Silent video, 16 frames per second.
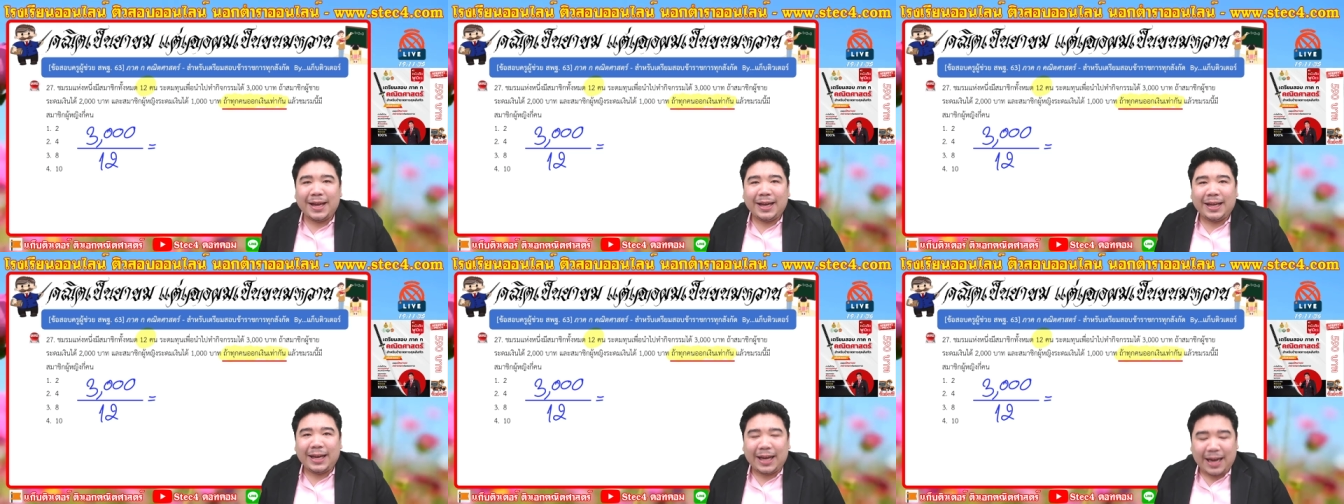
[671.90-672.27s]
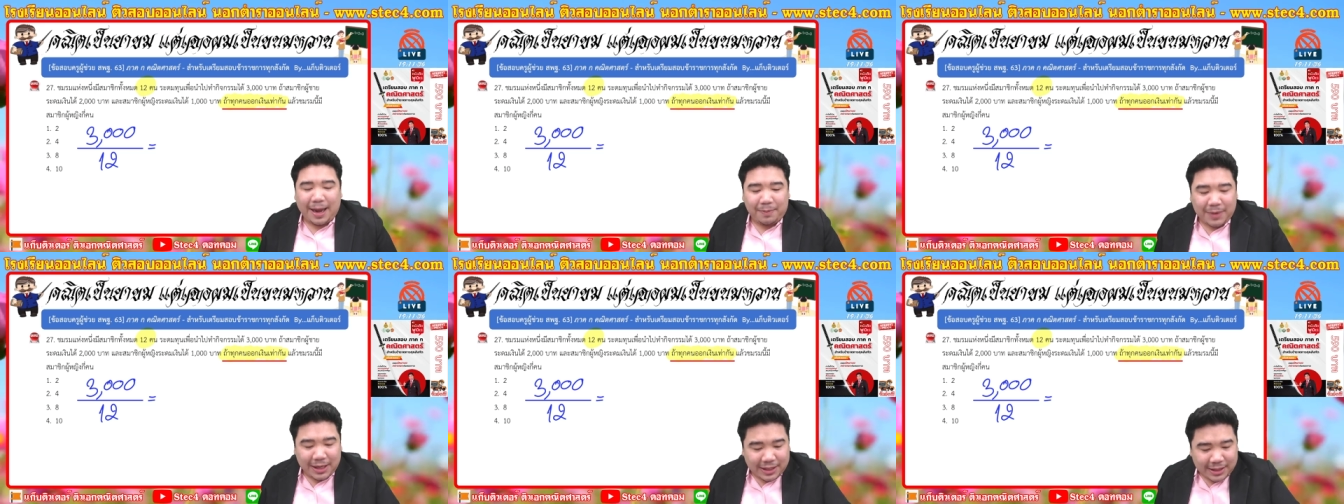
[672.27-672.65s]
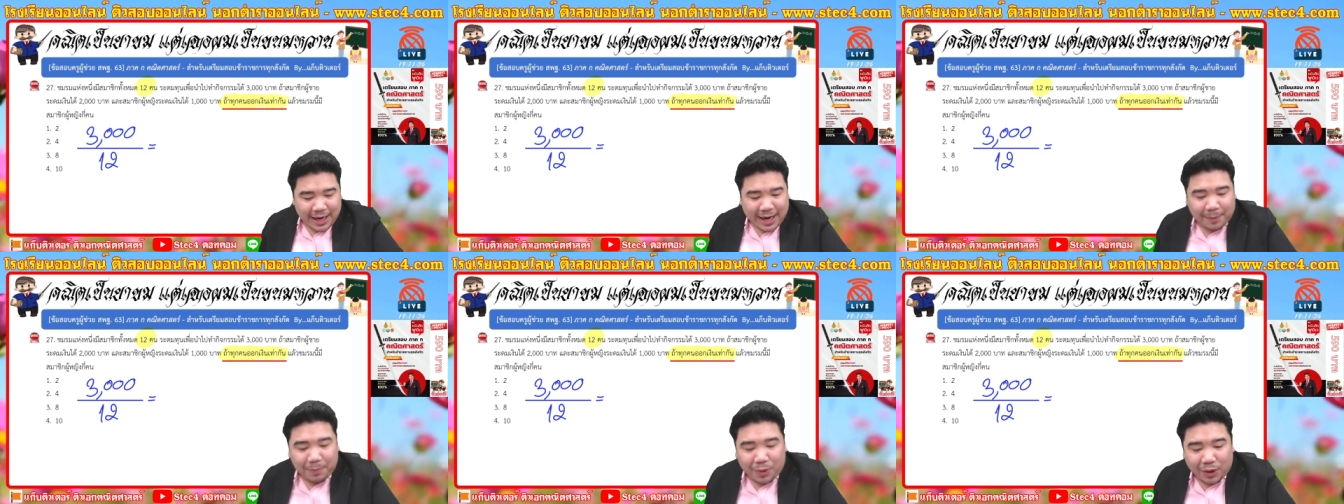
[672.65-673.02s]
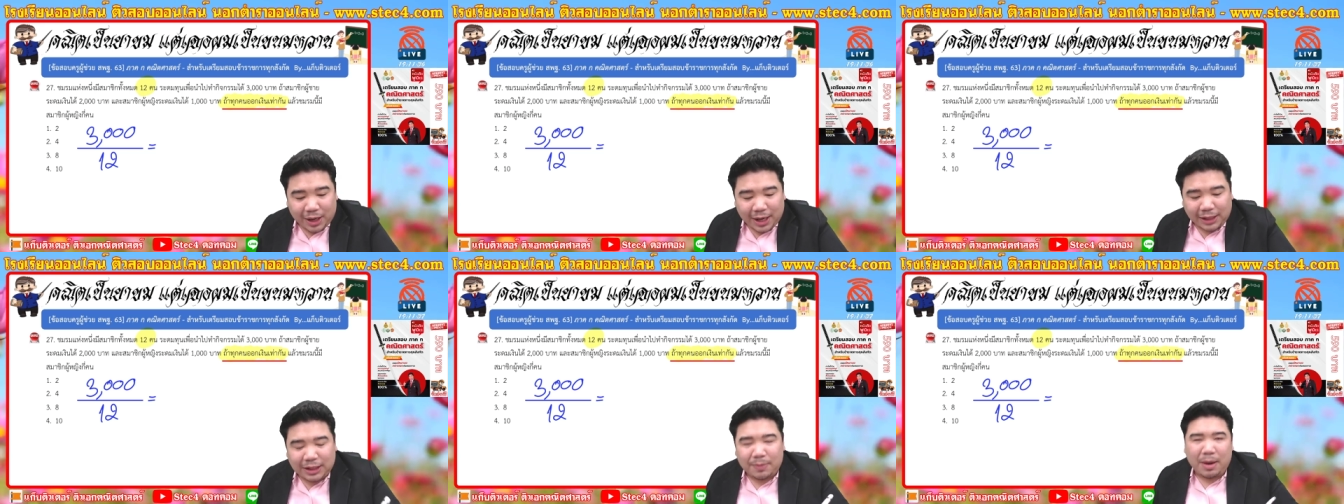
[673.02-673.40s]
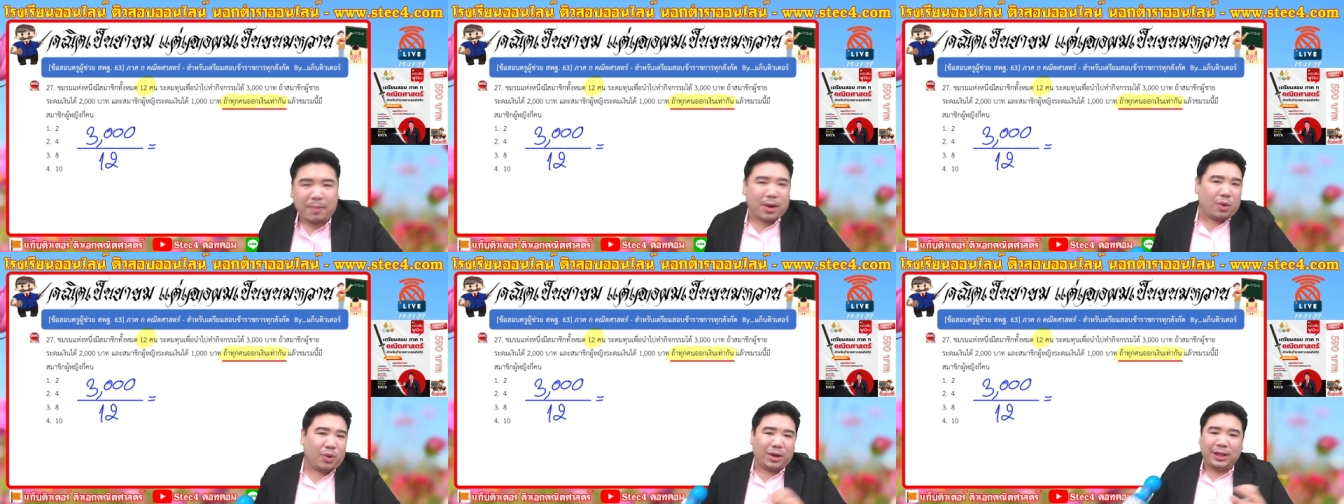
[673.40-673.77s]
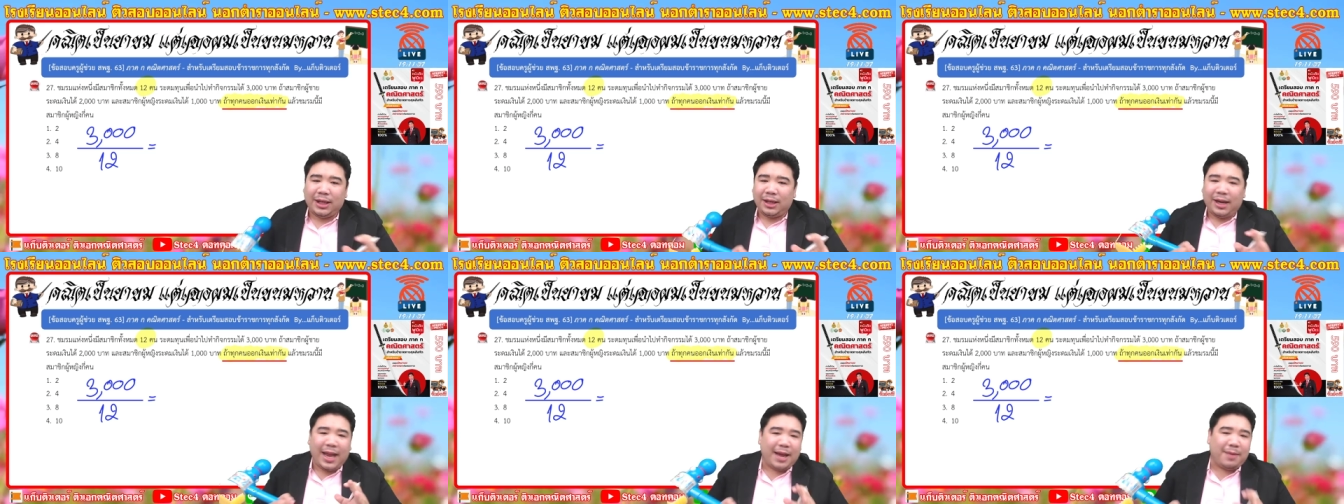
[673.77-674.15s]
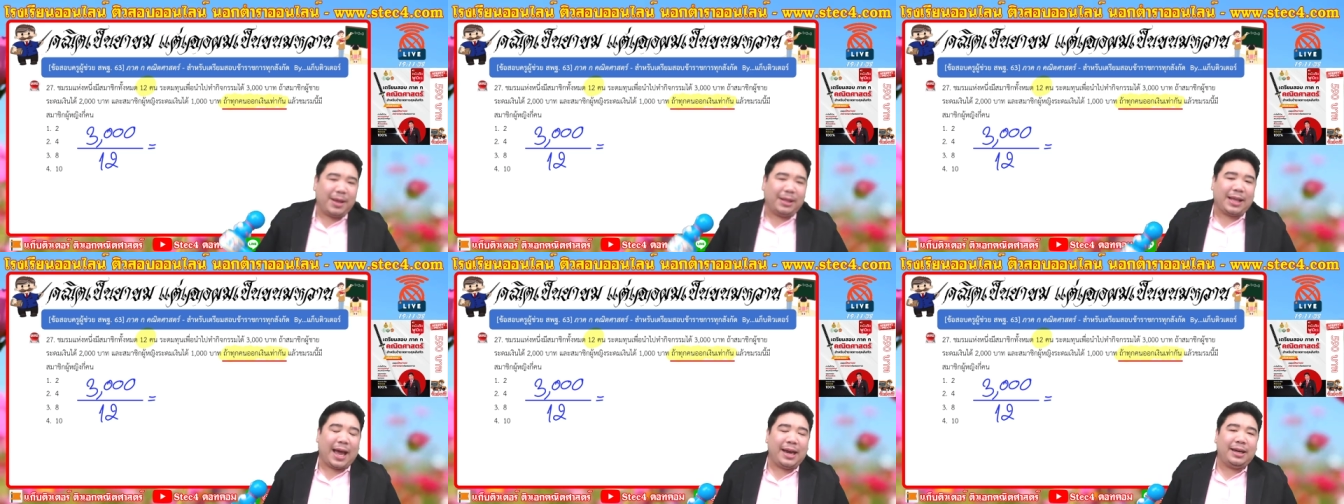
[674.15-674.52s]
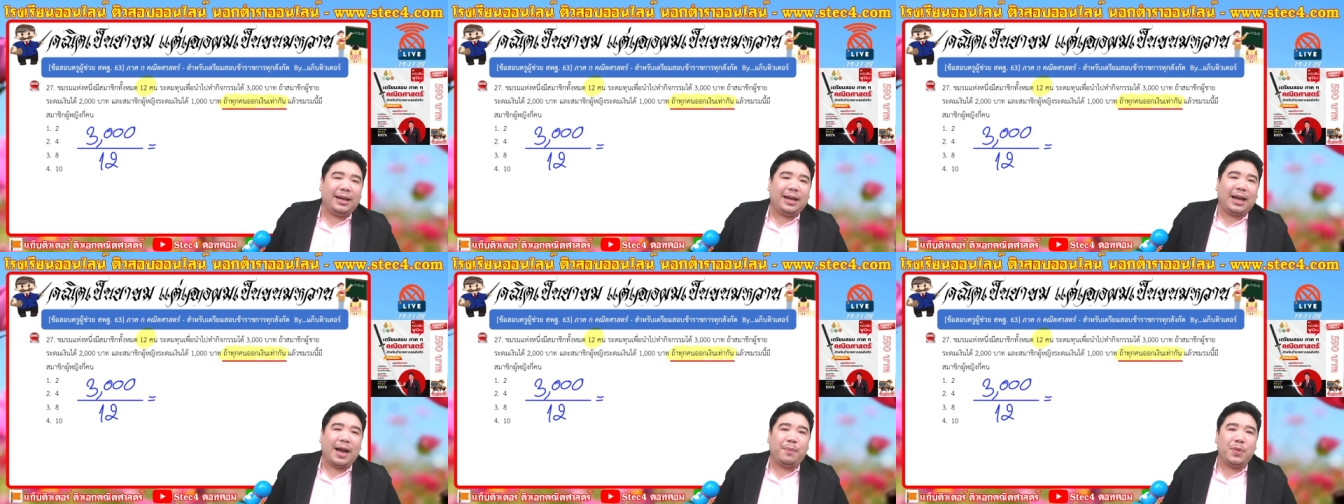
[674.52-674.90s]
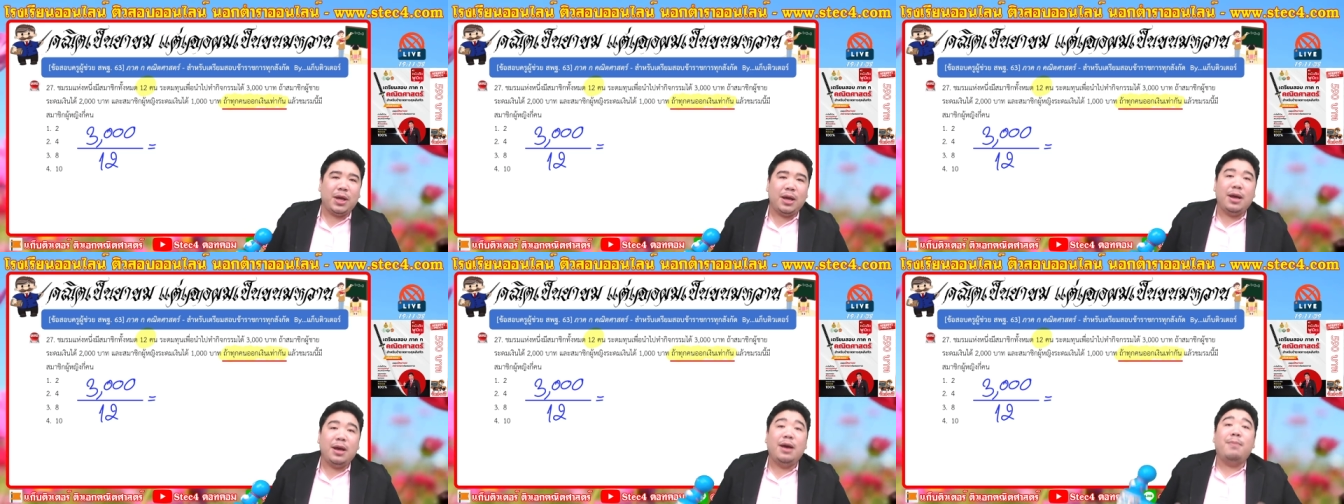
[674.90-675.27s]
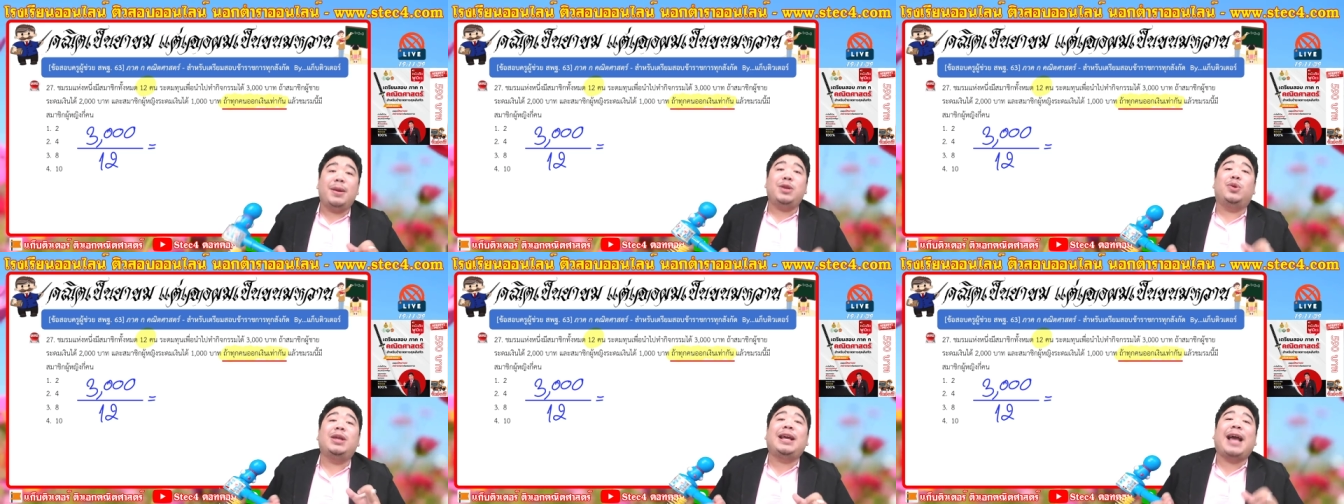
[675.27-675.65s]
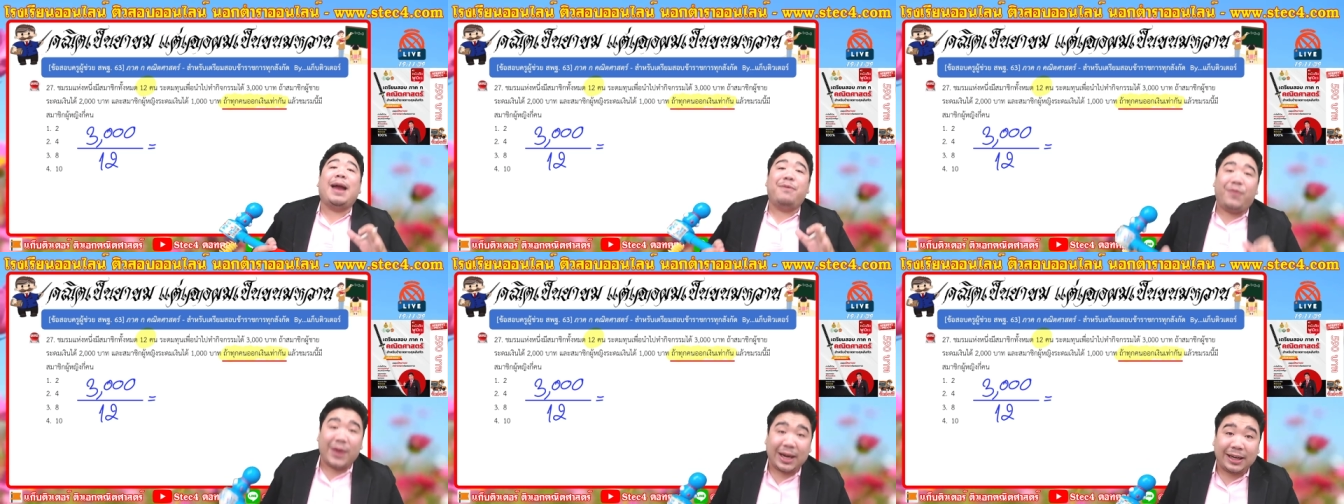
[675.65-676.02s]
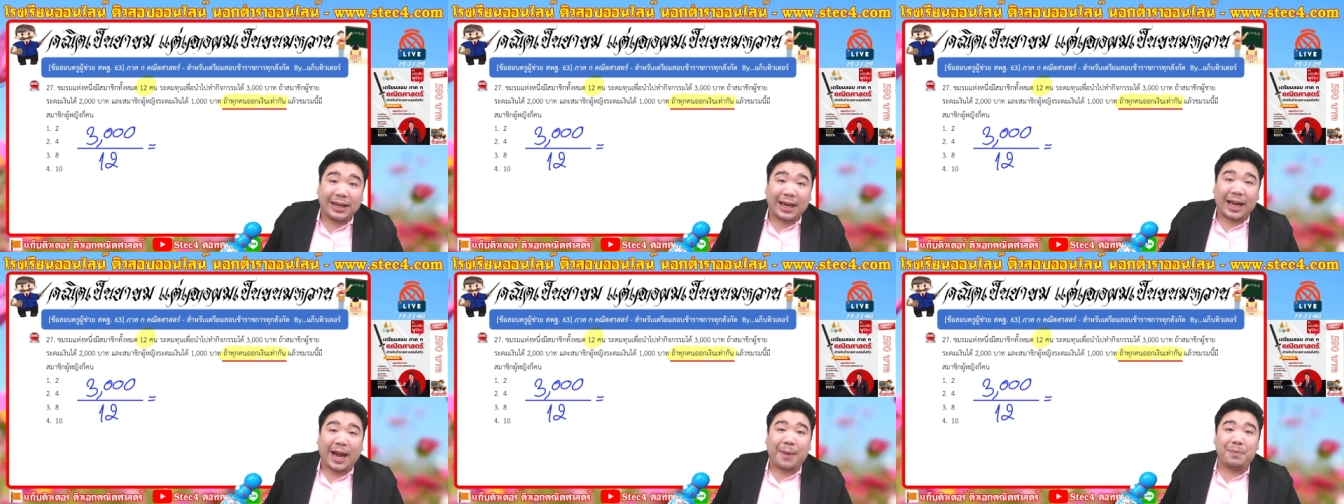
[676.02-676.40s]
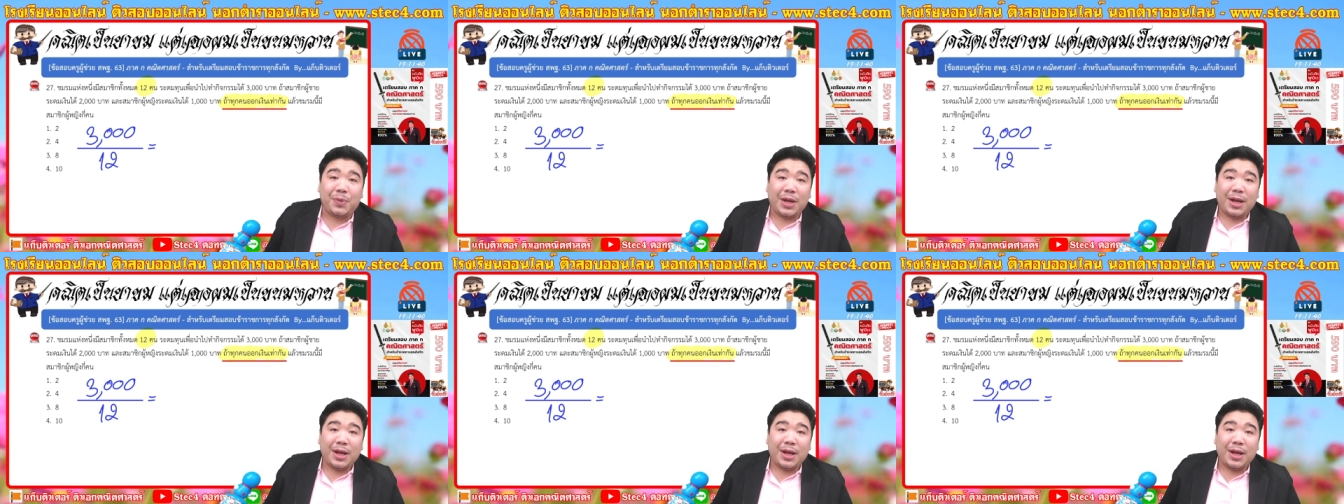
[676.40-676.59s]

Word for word: นะครับ นี่คือเหตุผลนะทำไมบางคนคิดเลขไม่ทันนะครับ มันอยู่ที่การฝึกนะครับ